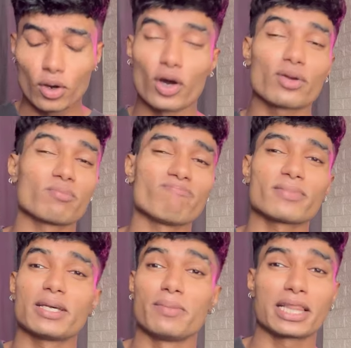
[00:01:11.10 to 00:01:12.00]
और
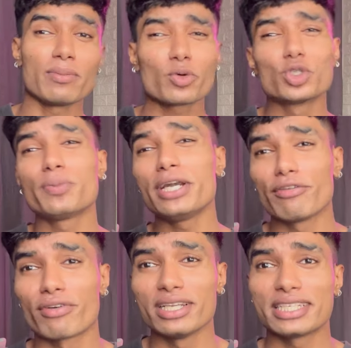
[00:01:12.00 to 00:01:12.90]
मतलब कुछ भी
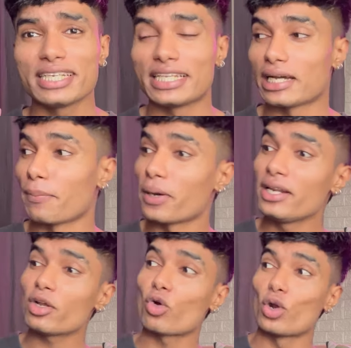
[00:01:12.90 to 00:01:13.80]
डिफरेंस ही नहीं था
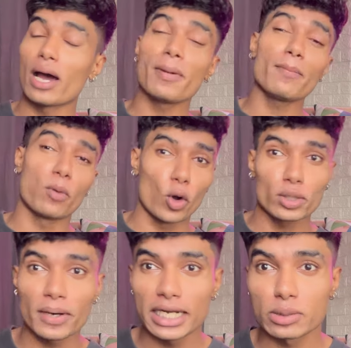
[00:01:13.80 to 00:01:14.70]
अपन कोलाबा
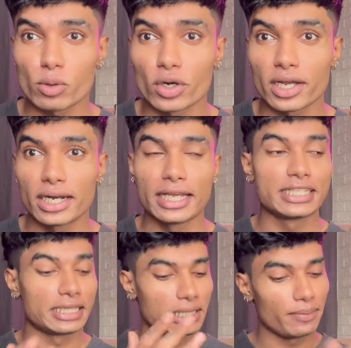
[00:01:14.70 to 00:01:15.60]
बहुत बार एक्सप्लोर कर लिए
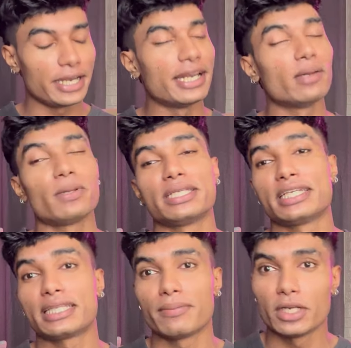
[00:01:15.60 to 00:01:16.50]
जितने भी हिडन
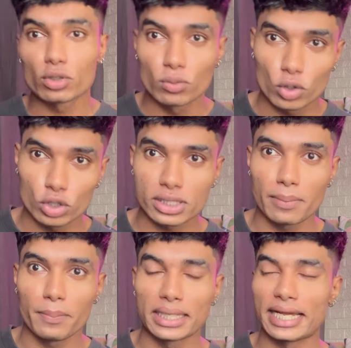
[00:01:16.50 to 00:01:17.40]
प्लेसेस थे मैंने तुम लोगों को
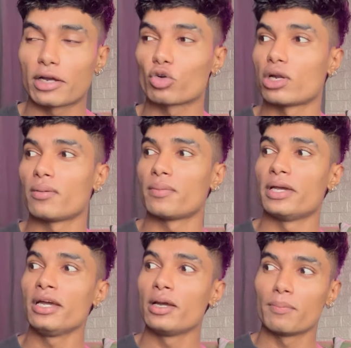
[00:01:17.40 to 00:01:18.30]
सब बताया कोलाबा
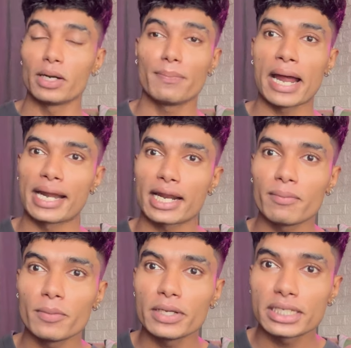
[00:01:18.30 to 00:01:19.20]
में बट बांड्रा
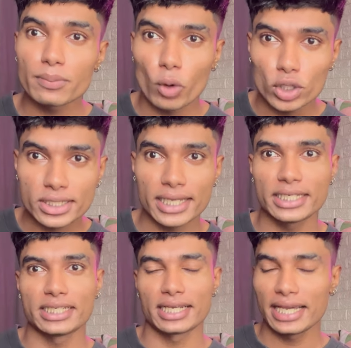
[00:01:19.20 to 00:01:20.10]
में भी ऐसी बहुत
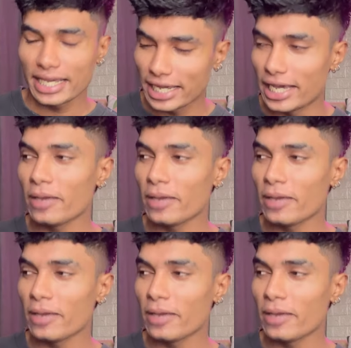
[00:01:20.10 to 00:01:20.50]
सारी जगह है